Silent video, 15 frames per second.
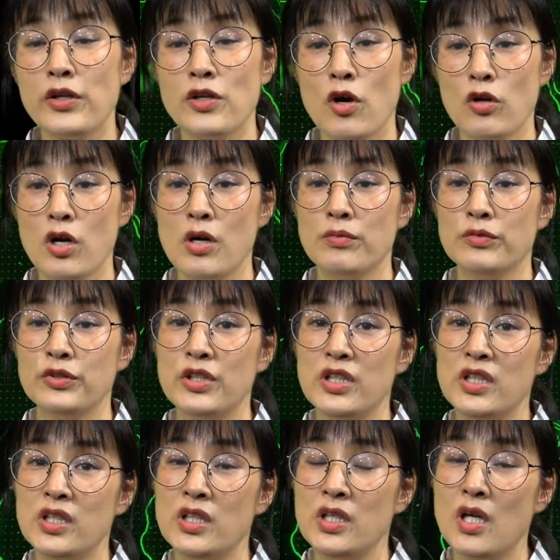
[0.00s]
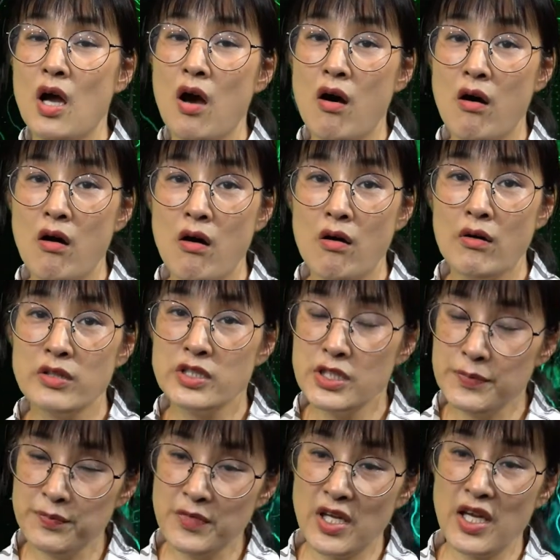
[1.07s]
여러분이 어
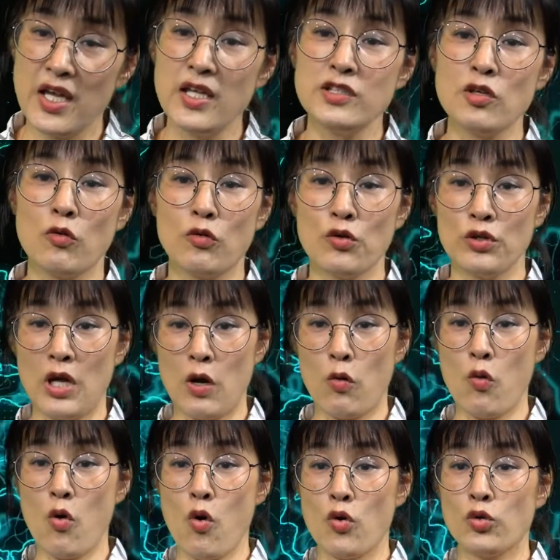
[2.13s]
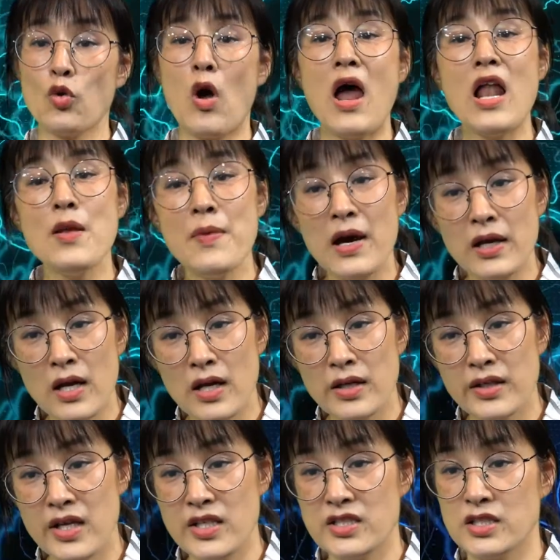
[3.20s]
쉽게 접근하고 또
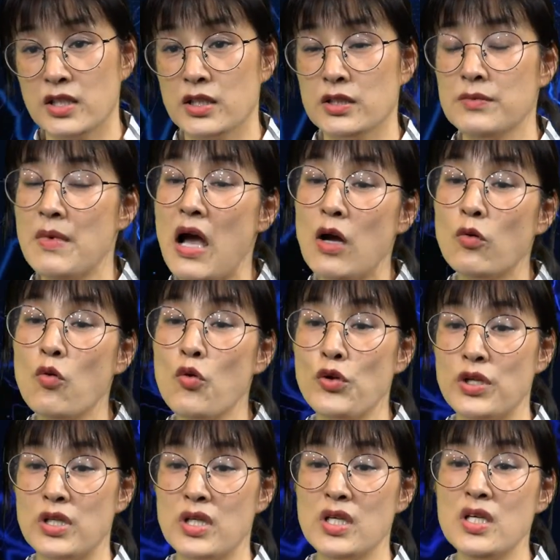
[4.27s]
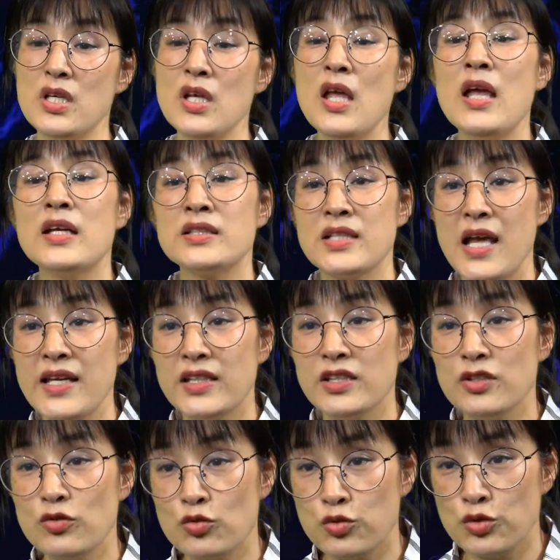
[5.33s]
활발하게 지금 하고 있는
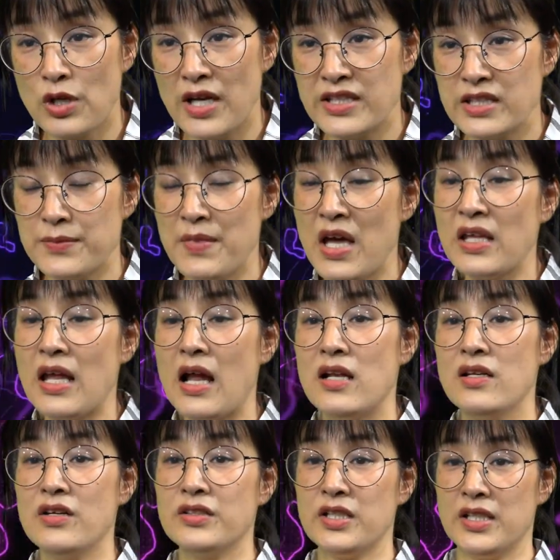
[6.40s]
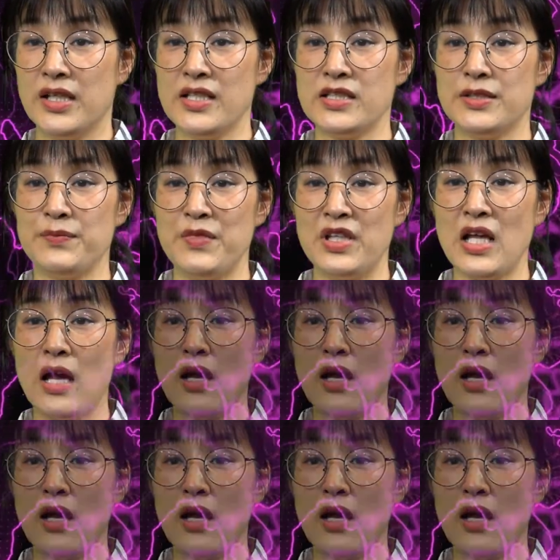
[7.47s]
사이트 두 가지만 알려드리겠습니다.